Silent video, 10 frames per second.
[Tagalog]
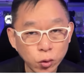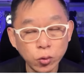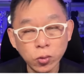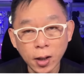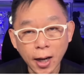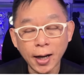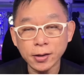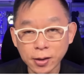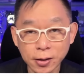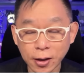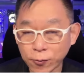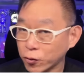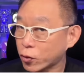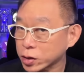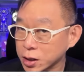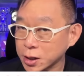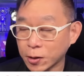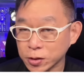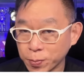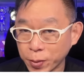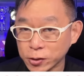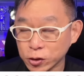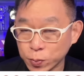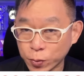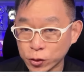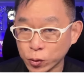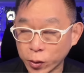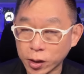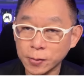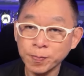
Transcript: 240,000 pesos per square.